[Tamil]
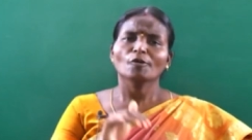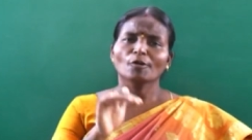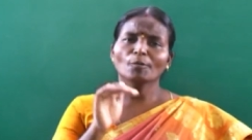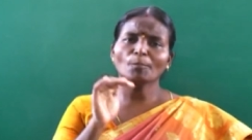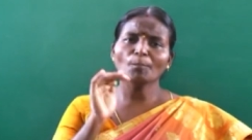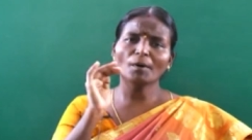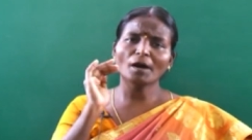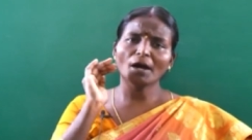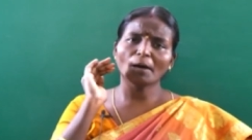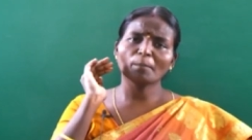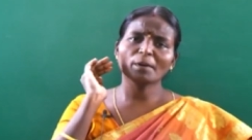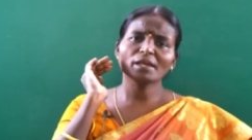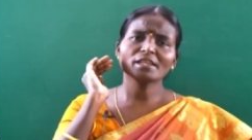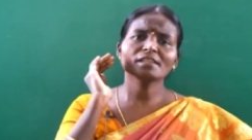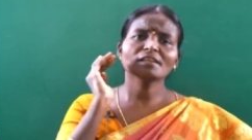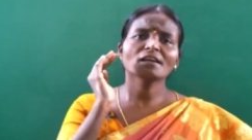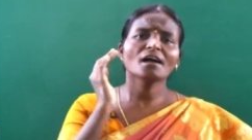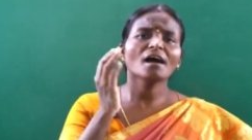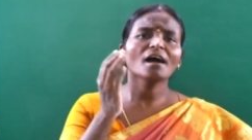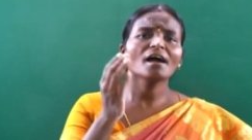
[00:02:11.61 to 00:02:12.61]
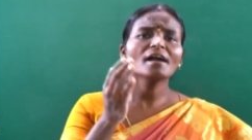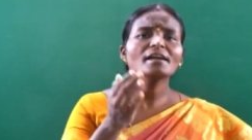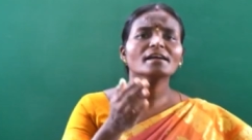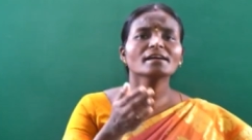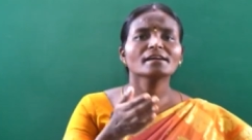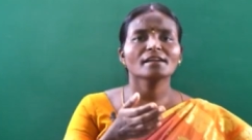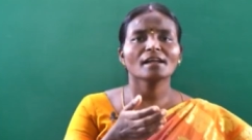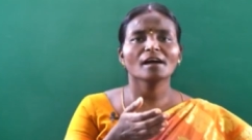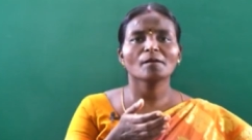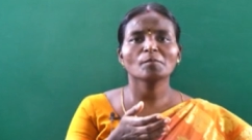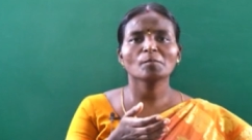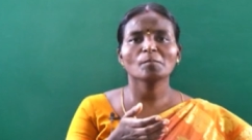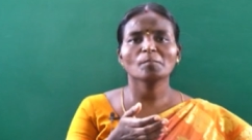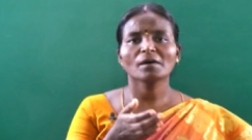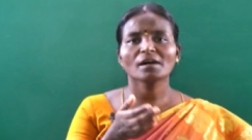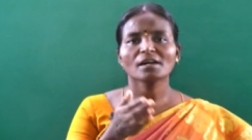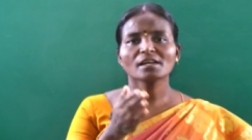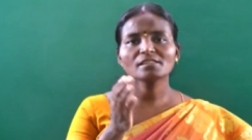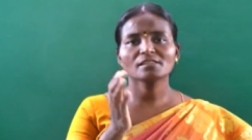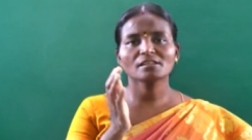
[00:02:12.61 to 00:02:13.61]
ரொம்ப அமைதியான
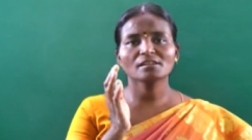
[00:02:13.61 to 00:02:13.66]
கிராமமாக